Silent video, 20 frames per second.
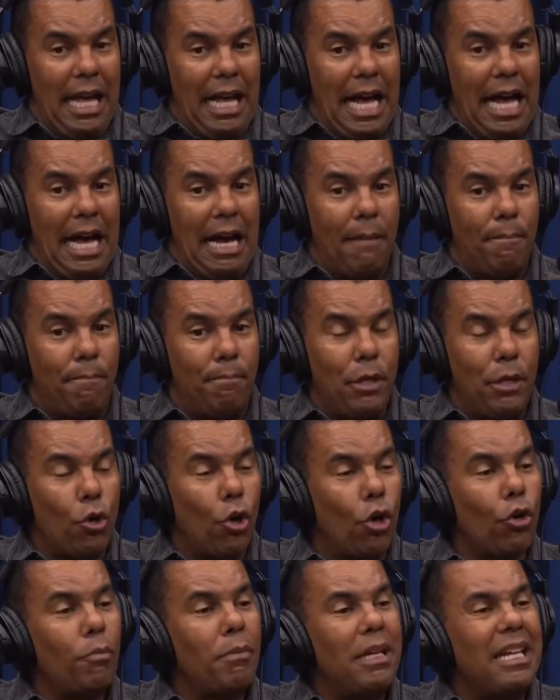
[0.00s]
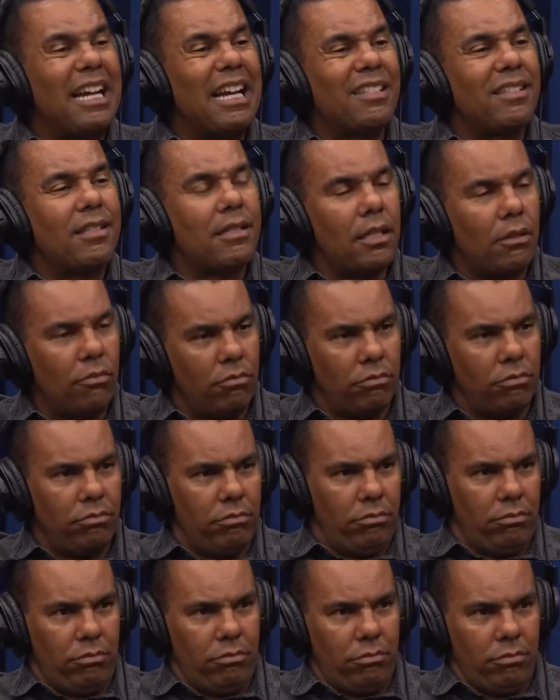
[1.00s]
A pior humilhação
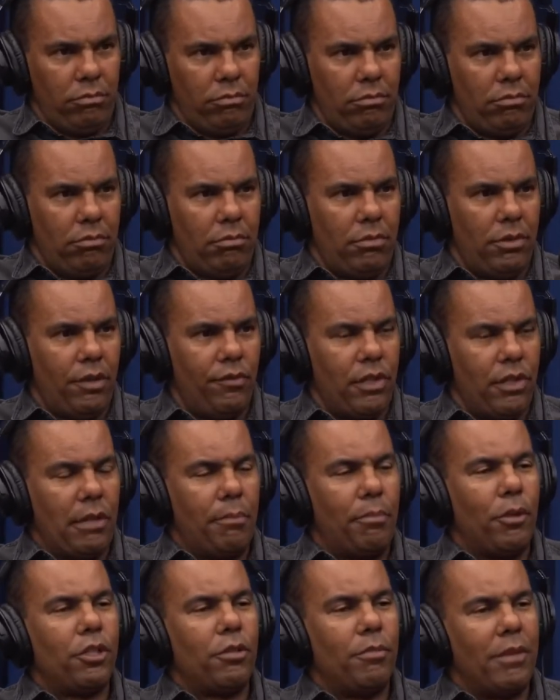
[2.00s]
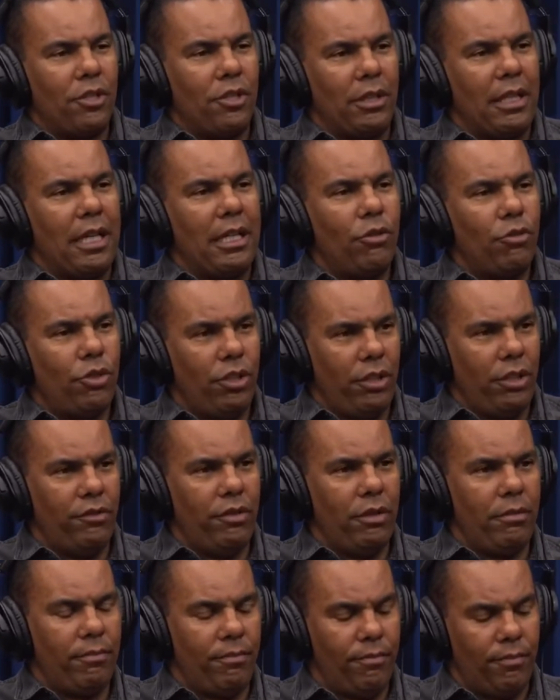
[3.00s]
que você pode imaginar eu
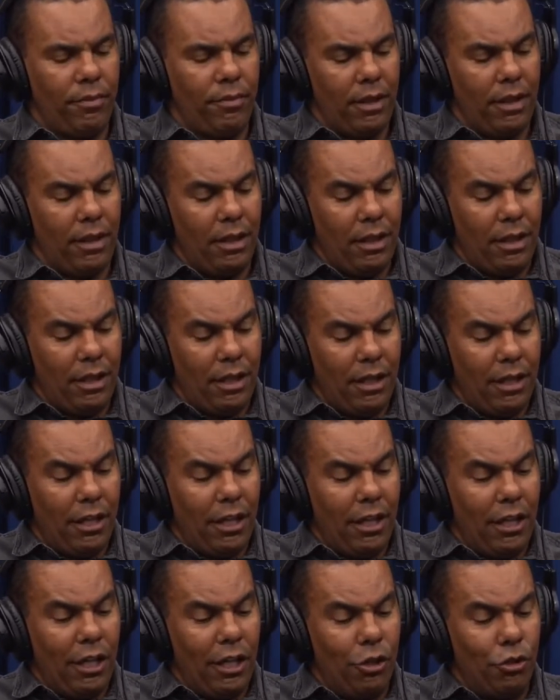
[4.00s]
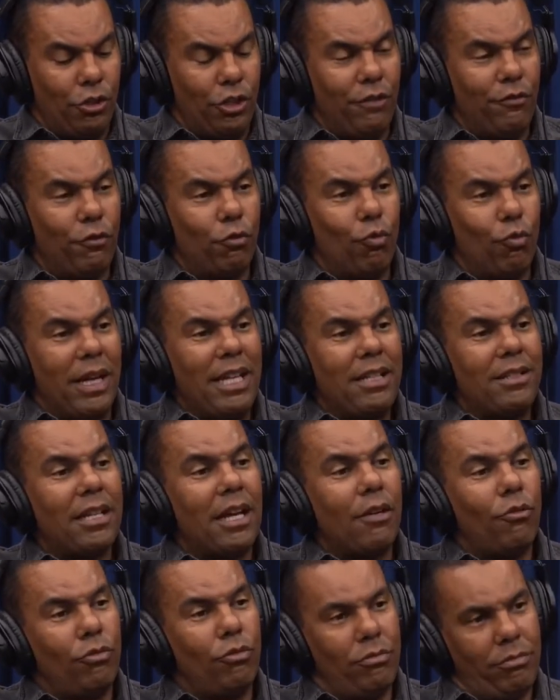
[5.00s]
tive. Eu tive um
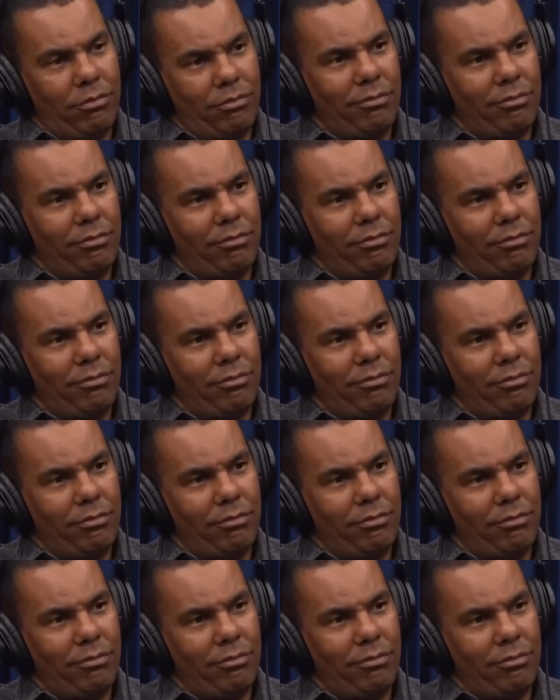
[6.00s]
ex-aluno,